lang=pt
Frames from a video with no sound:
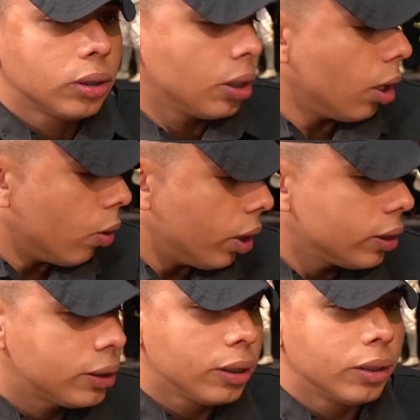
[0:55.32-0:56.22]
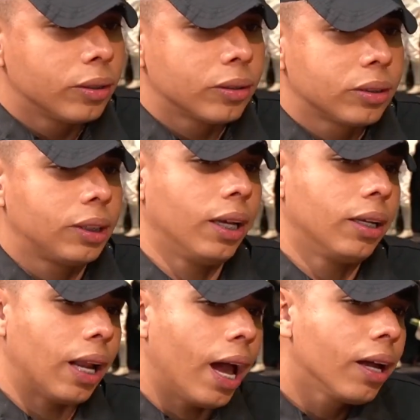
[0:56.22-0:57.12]
Eu acho assim,
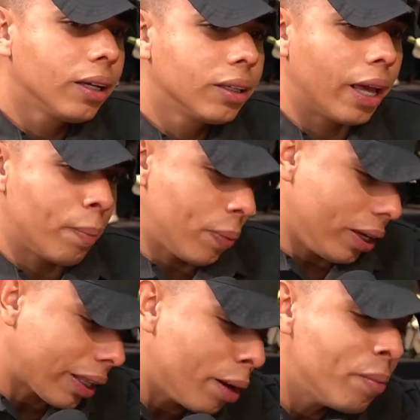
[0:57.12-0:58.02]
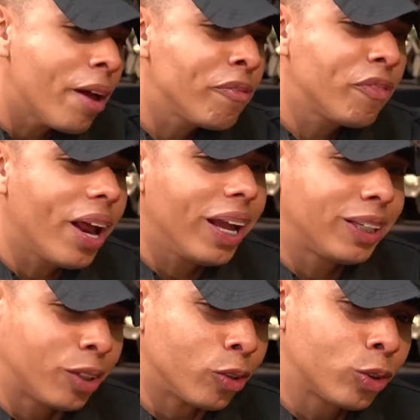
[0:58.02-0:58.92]
sei lá, era pra ele estar tá na minha
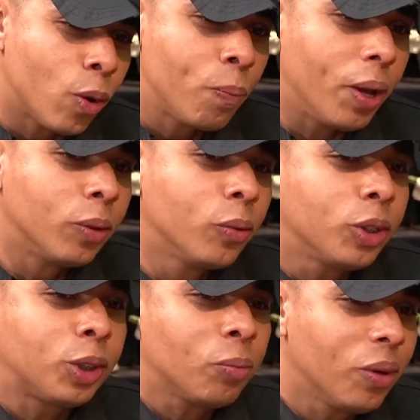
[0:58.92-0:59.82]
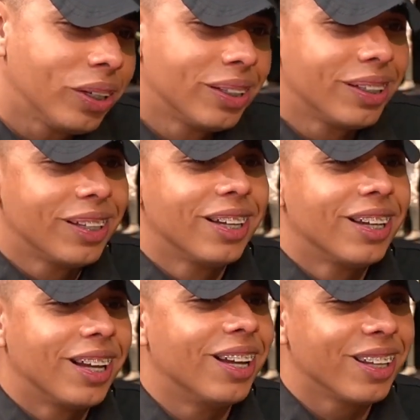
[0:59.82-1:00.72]
frente. Se eu sou o penúltimo.
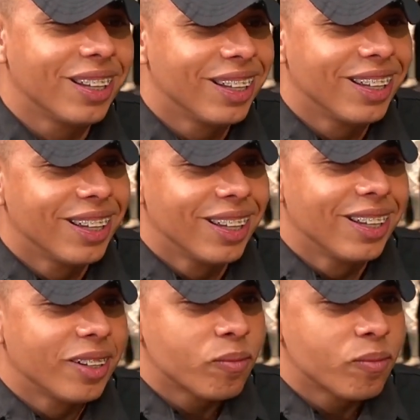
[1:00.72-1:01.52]
Sim.